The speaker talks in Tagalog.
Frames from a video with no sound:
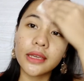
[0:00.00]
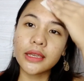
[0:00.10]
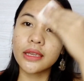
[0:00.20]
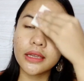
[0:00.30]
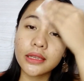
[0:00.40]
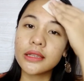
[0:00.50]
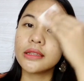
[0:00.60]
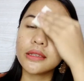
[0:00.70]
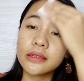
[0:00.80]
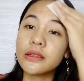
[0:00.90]

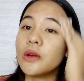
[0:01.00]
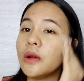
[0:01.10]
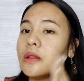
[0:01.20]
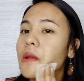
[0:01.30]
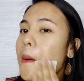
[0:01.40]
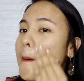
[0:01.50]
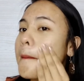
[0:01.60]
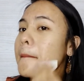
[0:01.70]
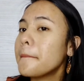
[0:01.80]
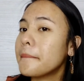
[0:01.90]
And, yon
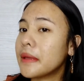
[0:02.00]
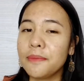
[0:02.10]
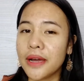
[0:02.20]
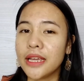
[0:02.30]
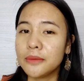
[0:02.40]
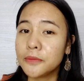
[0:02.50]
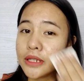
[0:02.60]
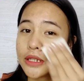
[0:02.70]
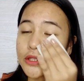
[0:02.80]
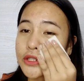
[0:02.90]
Ipahid mo
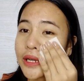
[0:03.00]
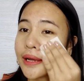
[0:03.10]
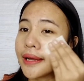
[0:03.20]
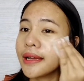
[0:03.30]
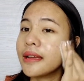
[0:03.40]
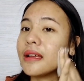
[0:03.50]
lang siya.